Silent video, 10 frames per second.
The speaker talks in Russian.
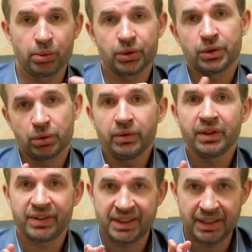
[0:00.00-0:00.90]

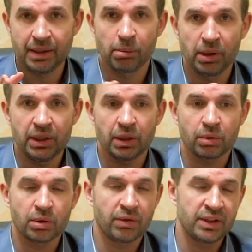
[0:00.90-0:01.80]
безусловно, все мы, как
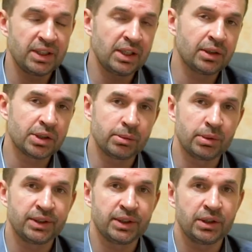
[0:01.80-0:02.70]
руководители, должны
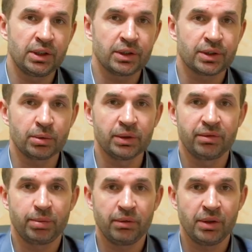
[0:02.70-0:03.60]
быть
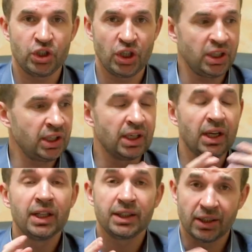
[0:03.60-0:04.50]
заинтересованы в привлечении
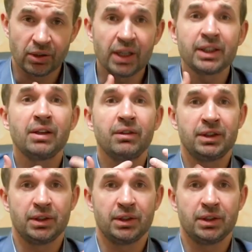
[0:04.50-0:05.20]
талантливых,